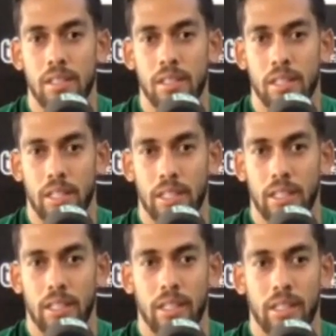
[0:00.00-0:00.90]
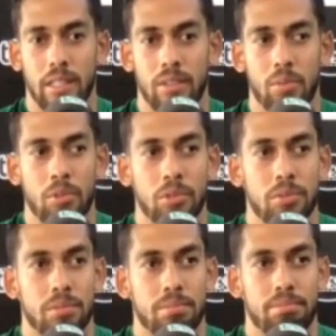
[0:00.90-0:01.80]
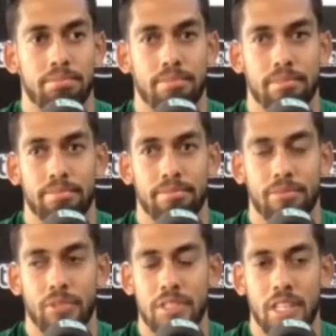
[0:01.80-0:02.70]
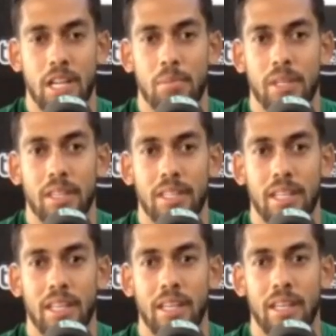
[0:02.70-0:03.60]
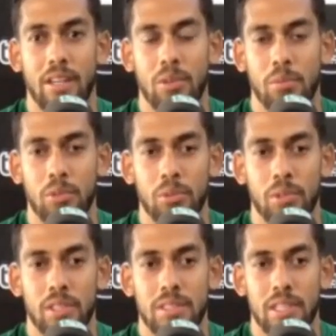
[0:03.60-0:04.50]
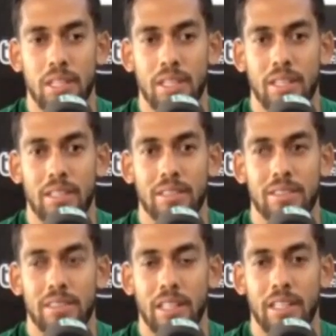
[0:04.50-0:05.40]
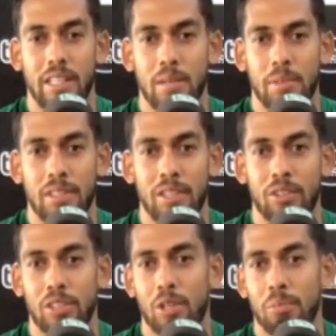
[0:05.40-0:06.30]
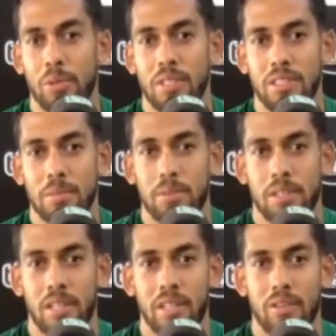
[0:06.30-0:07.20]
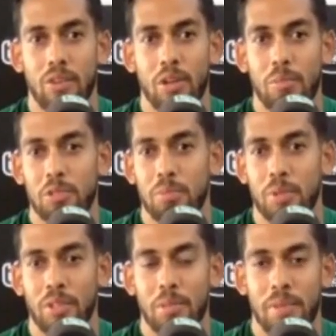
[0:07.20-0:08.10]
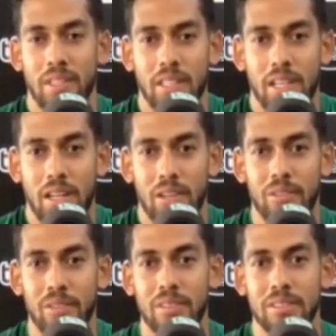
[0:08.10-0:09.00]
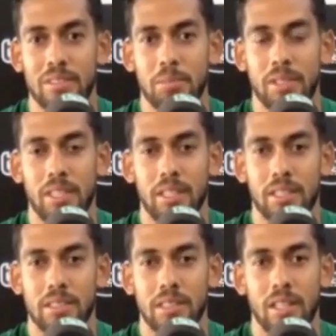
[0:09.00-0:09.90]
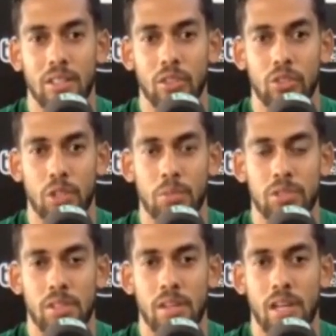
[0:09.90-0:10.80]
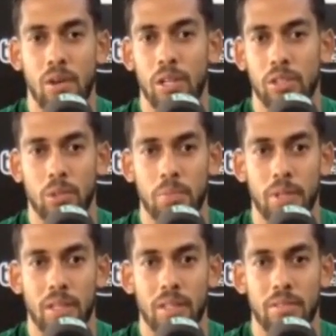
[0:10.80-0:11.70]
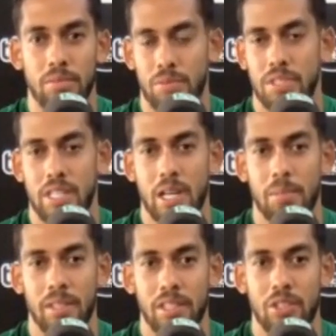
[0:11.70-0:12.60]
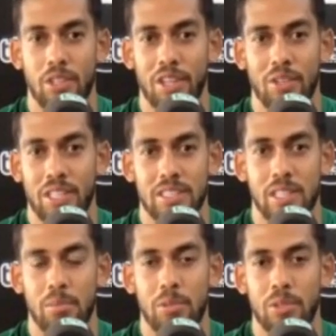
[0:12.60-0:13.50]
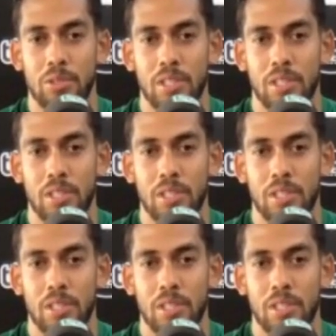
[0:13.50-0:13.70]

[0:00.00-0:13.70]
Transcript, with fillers: Eh, no hemos físicamente, como tú dices, técnicamente no te lo puedo decir porque no hemos podido ni practicarlo. ¿Sí me entiendes? Nosotros hemos trabajado a tope. Físicamente yo creo que estamos